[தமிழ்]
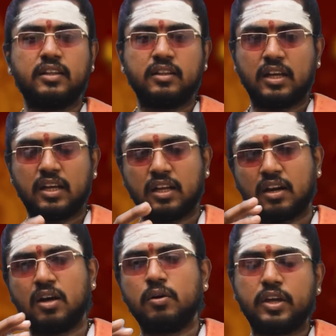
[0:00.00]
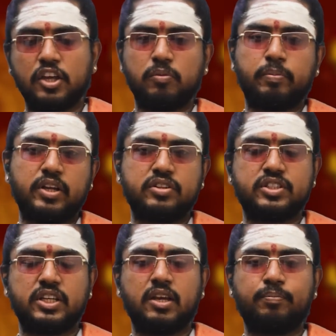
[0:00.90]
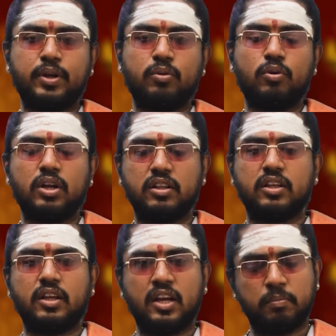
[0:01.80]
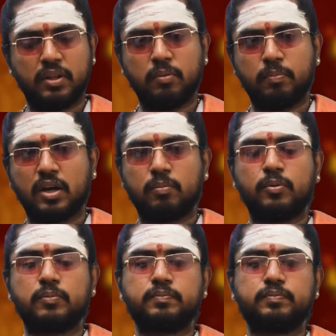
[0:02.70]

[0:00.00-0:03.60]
இந்த ராகுகேது பயிற்சி எப்படி உள்ளது என்பதை பார்ப்போம்